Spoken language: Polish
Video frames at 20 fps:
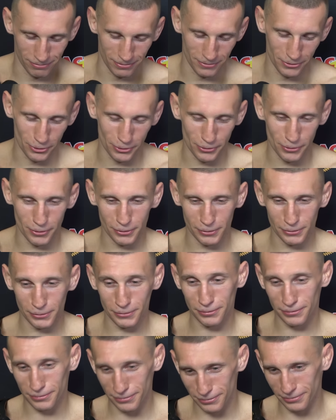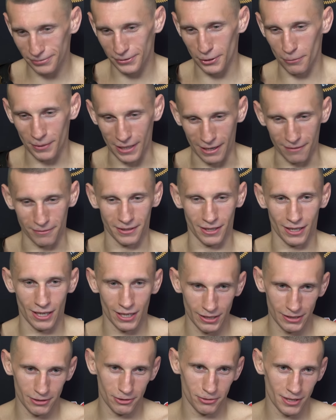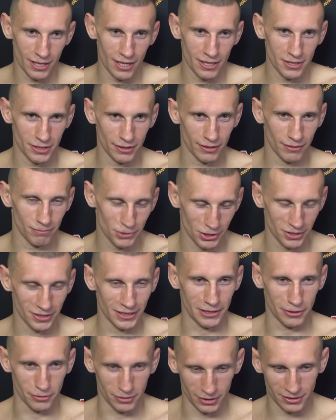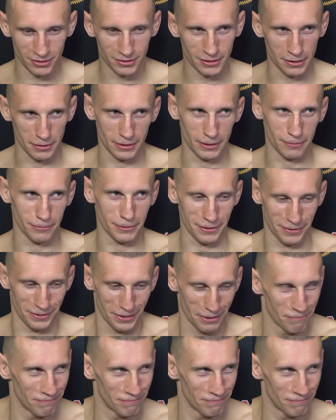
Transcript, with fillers: No, to prawda, ale no na razie 3-0, niech zostanie ta wersja.